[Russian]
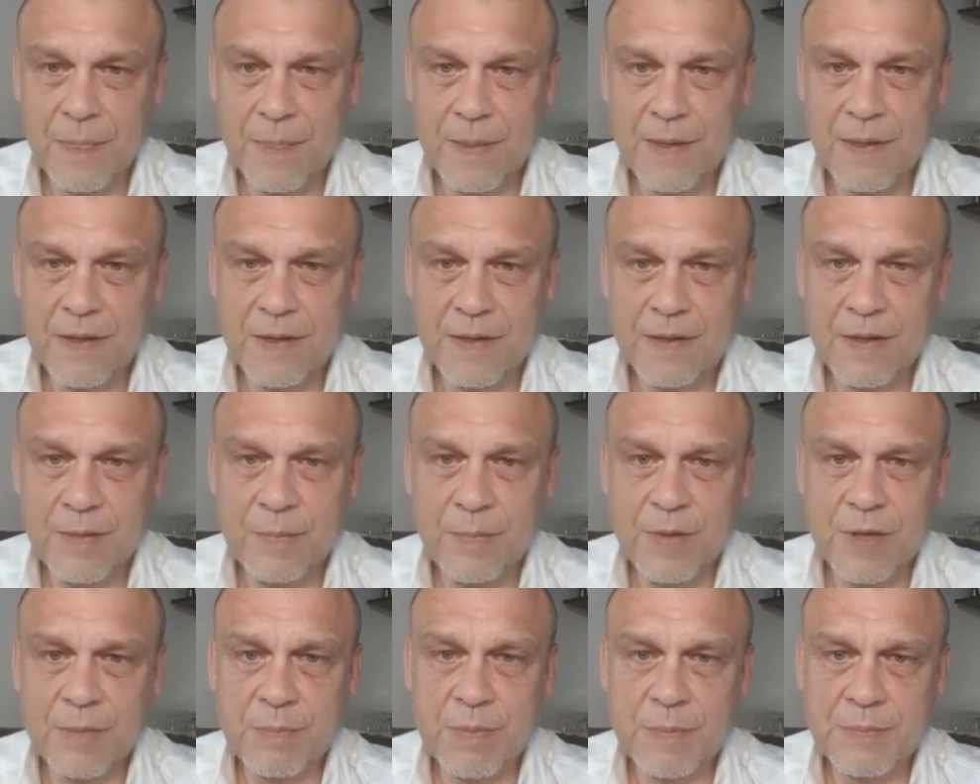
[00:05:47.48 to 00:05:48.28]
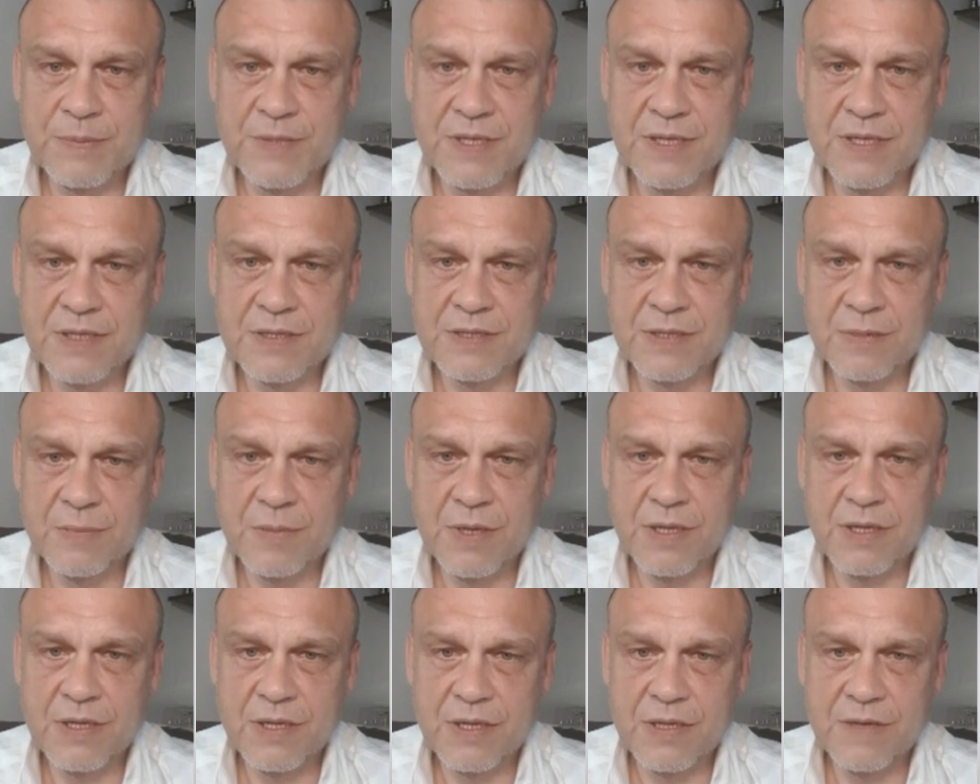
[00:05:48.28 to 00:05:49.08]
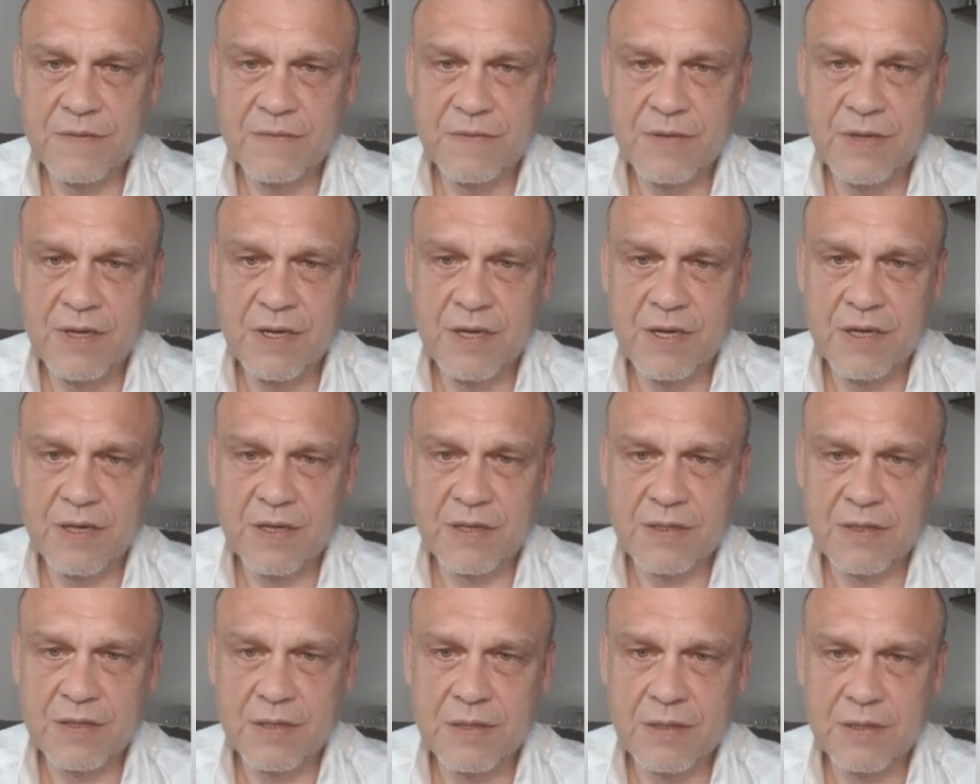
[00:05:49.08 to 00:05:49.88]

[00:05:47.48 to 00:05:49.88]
Ребят, по психосоматике в директ –